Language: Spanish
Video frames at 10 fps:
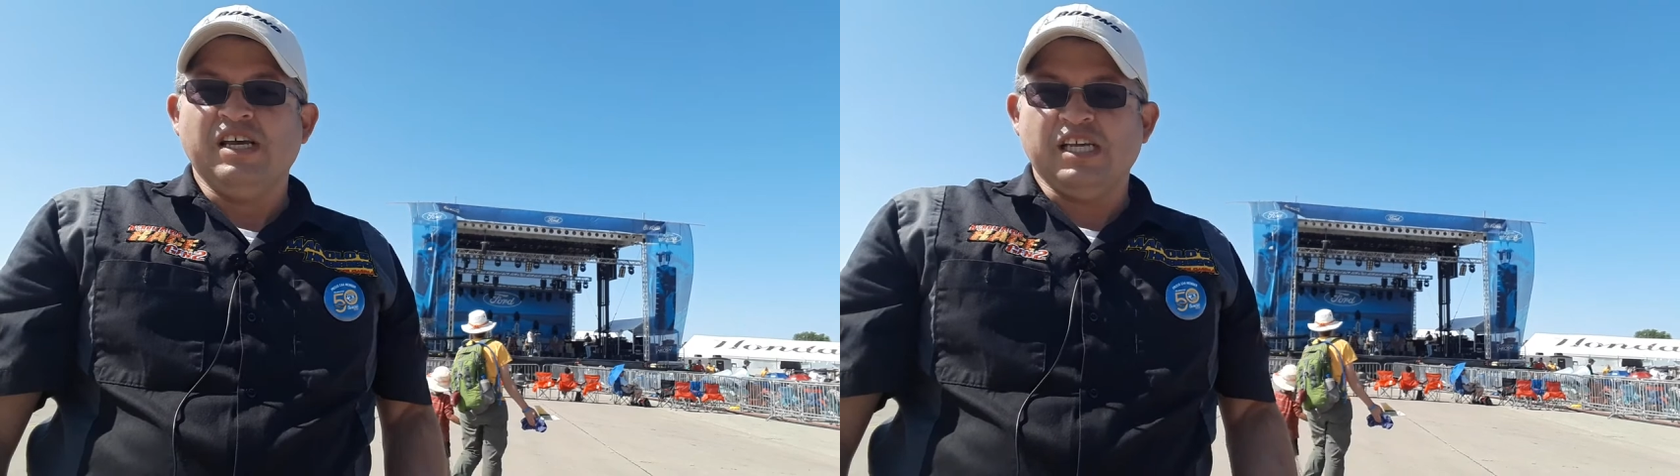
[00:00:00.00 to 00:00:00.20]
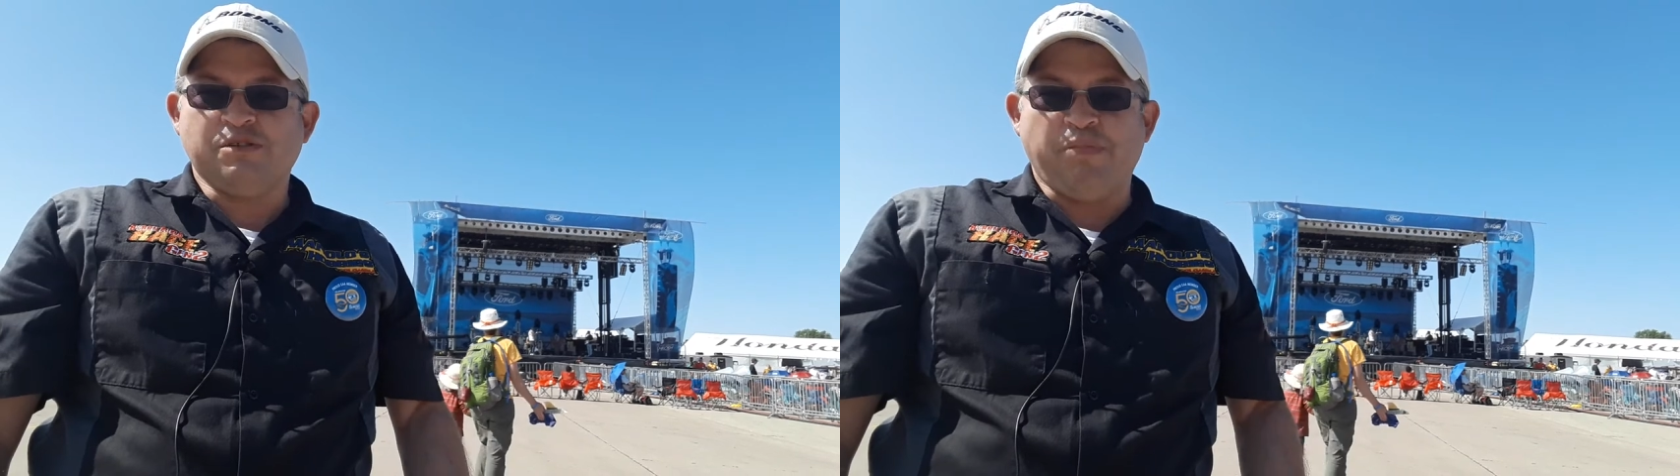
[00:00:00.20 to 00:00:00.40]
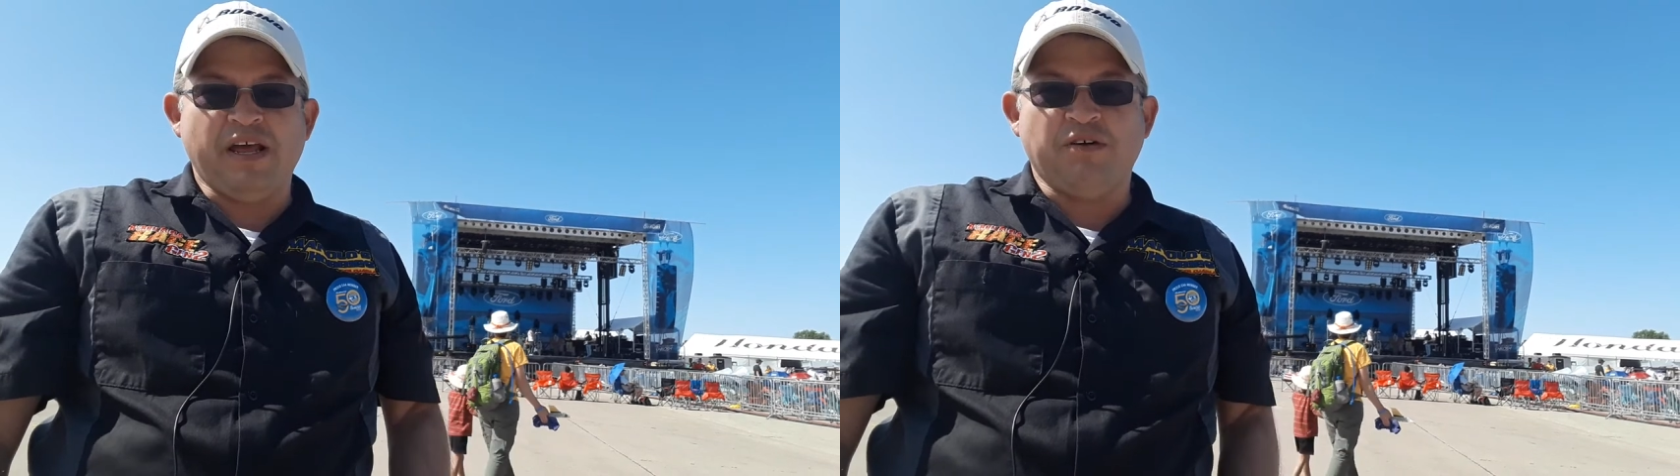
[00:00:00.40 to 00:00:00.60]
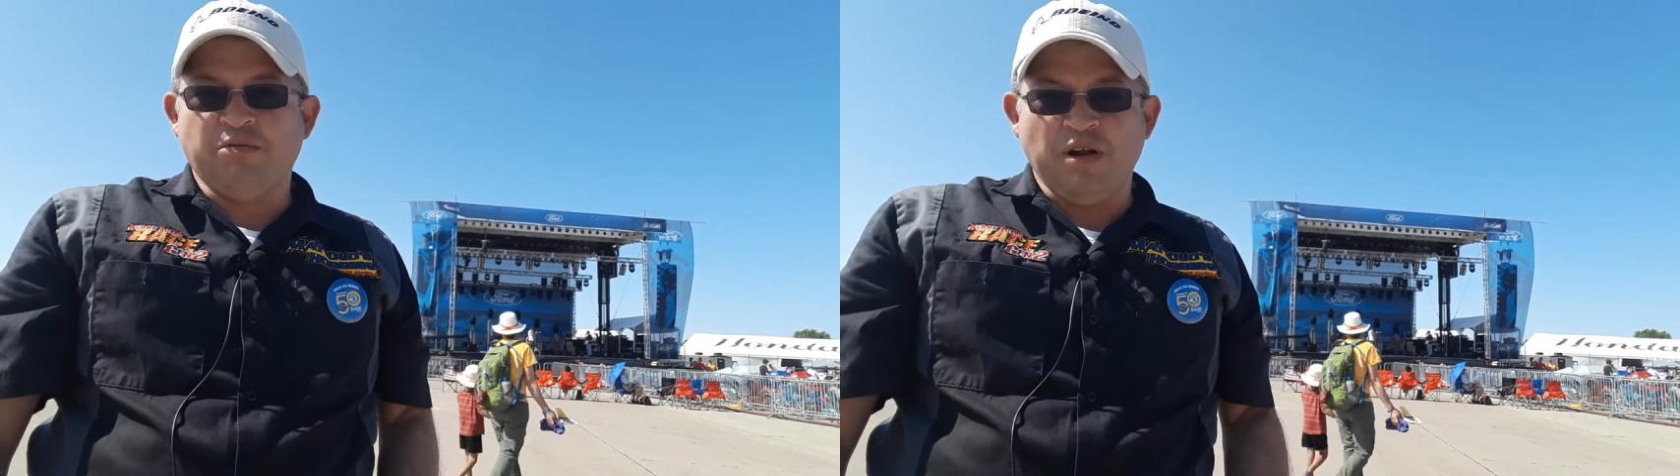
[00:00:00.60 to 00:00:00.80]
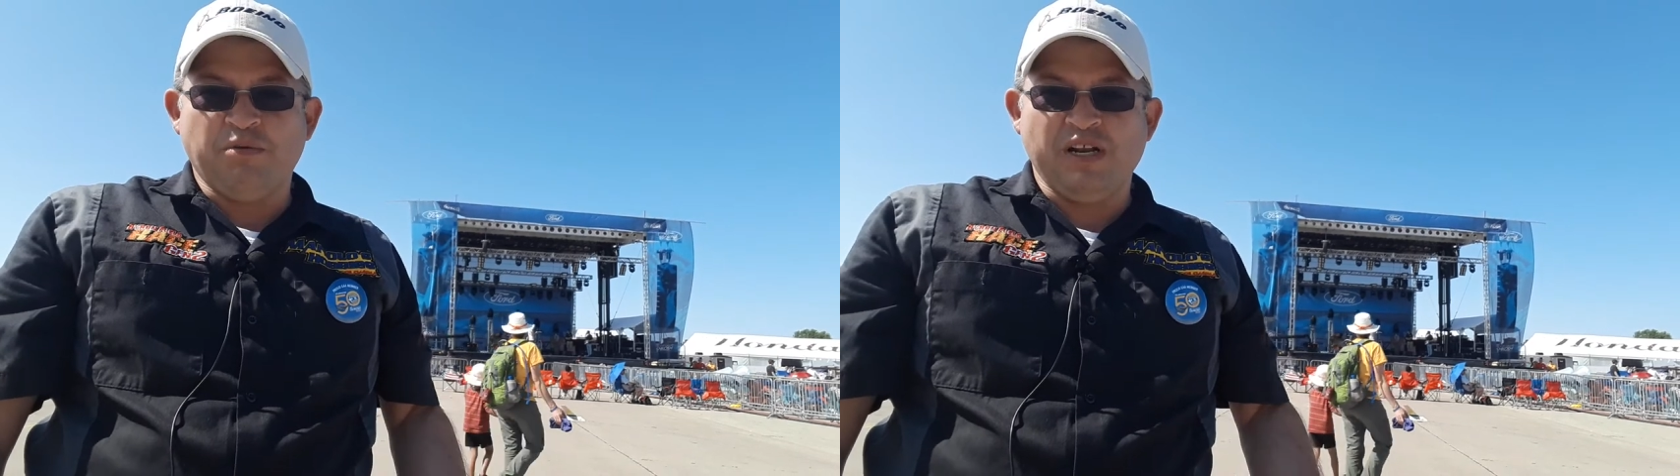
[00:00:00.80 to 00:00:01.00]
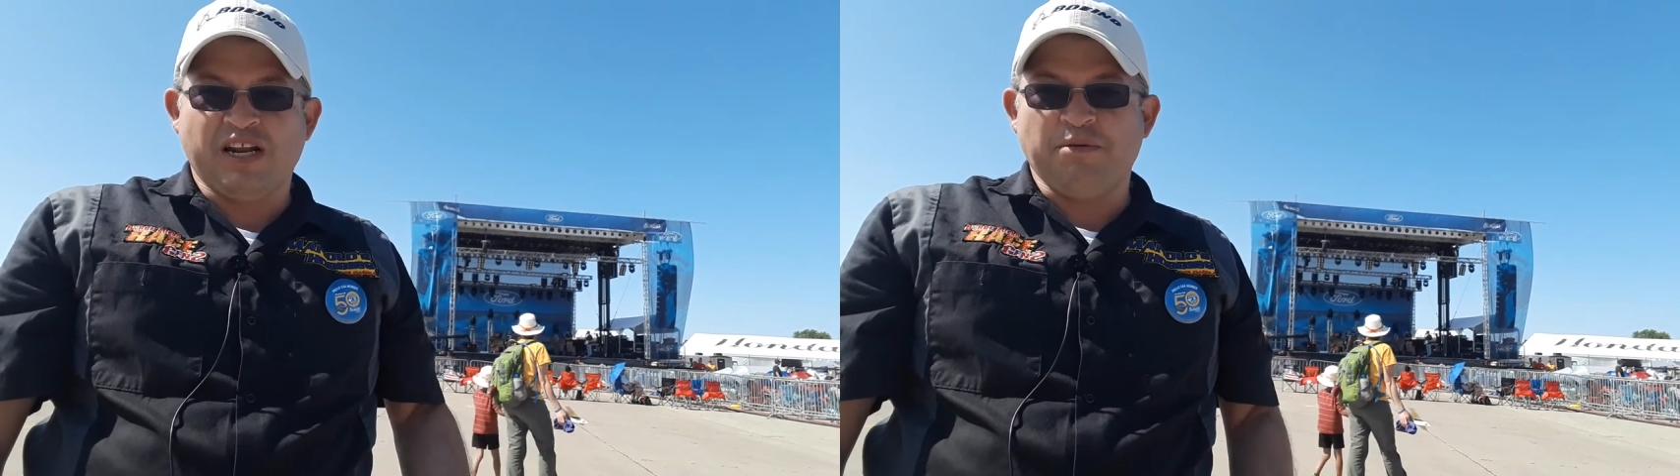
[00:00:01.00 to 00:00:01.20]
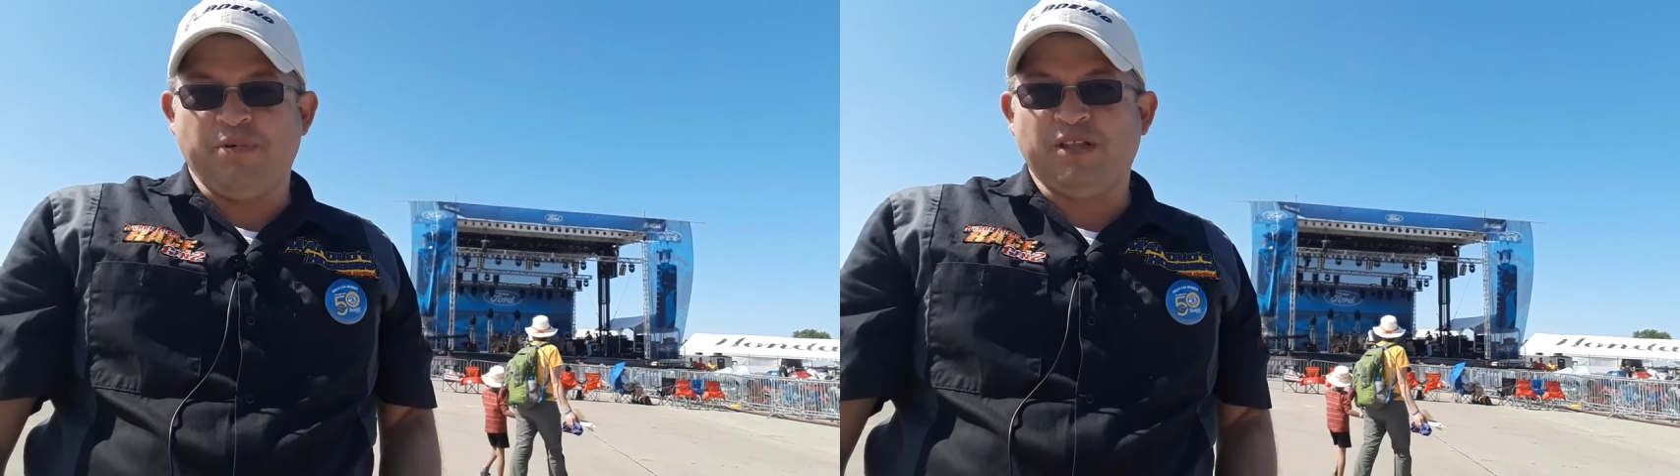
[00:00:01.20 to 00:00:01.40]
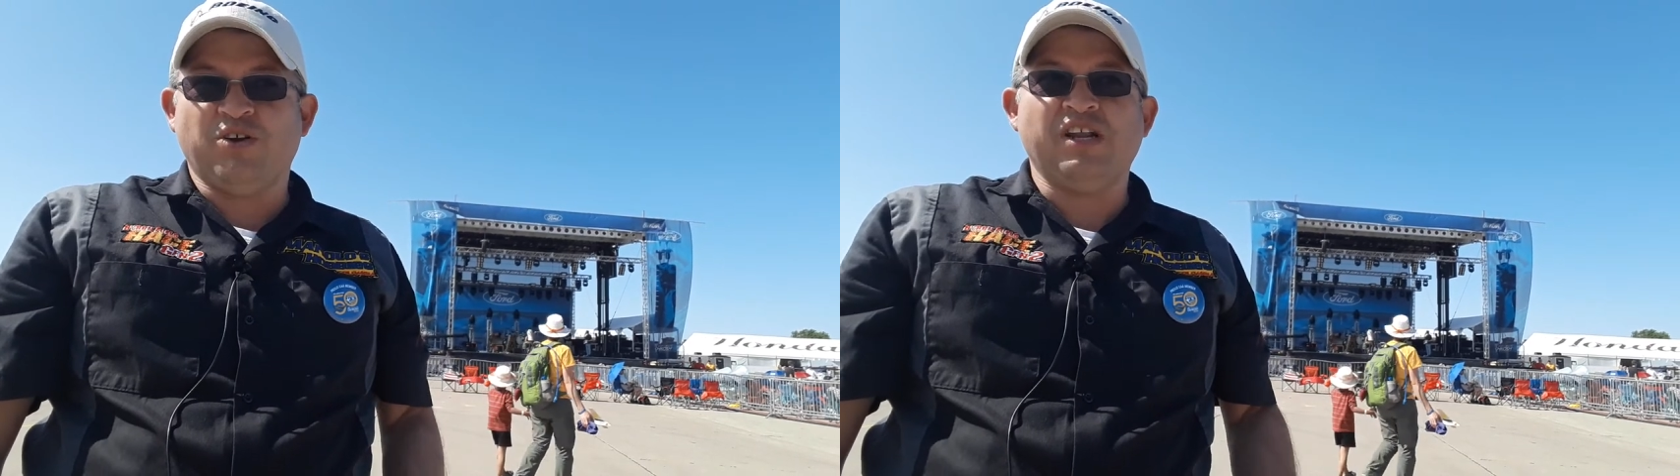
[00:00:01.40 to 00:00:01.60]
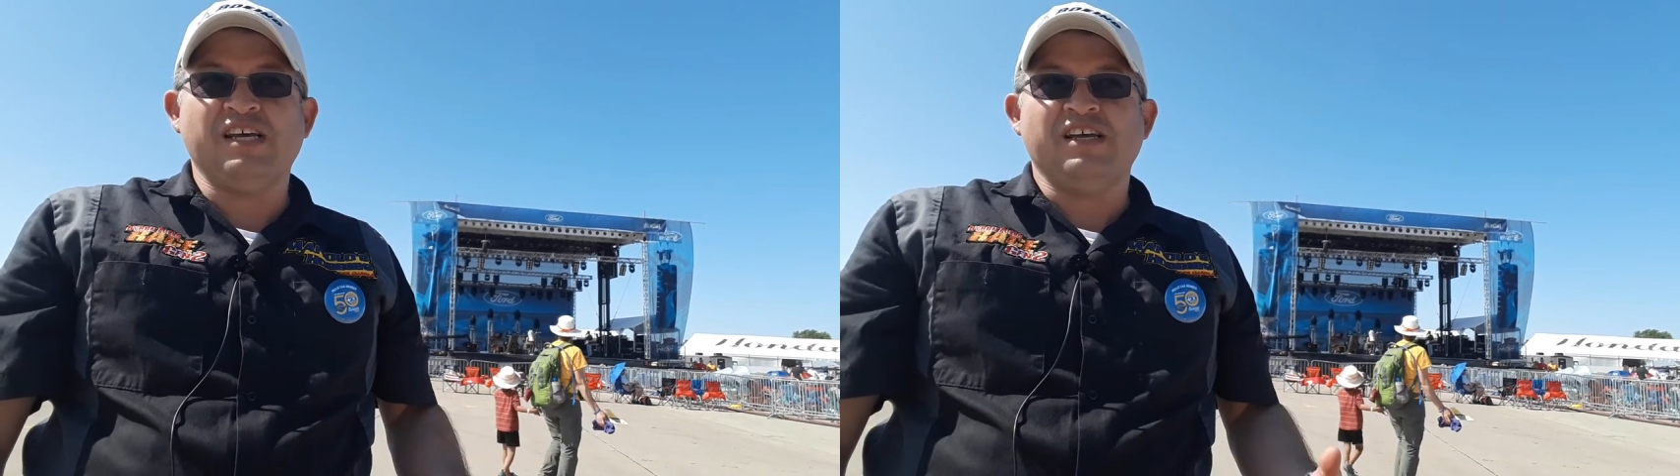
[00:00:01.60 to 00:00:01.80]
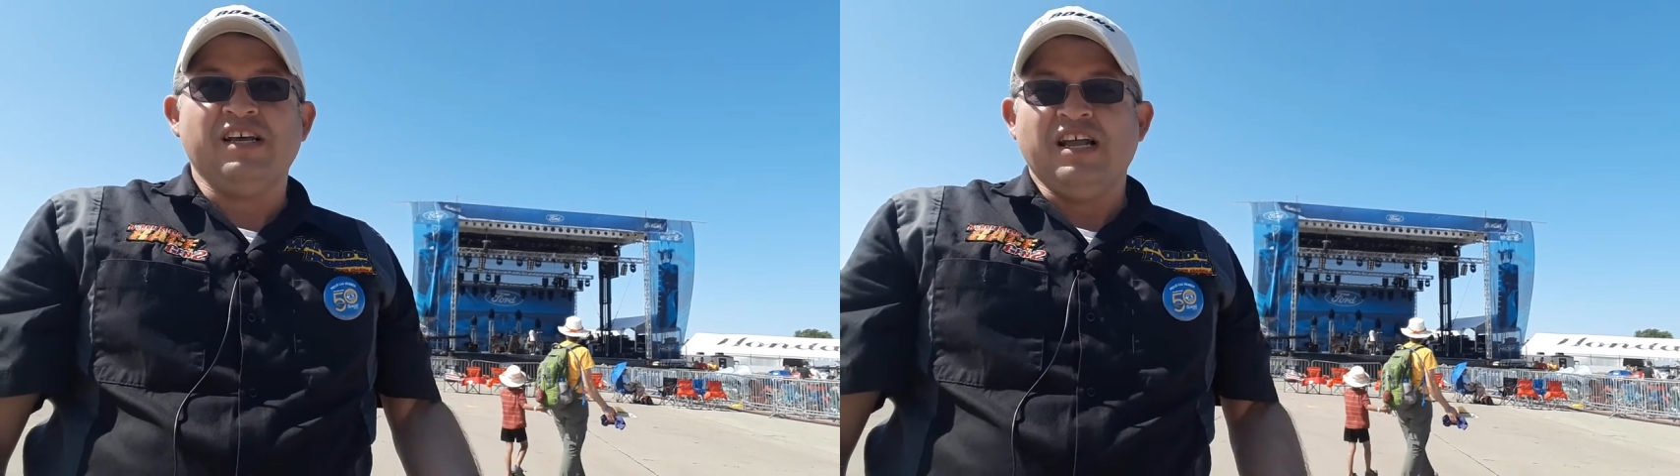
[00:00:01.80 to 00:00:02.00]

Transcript: Espero, vuelvo y les repito, le,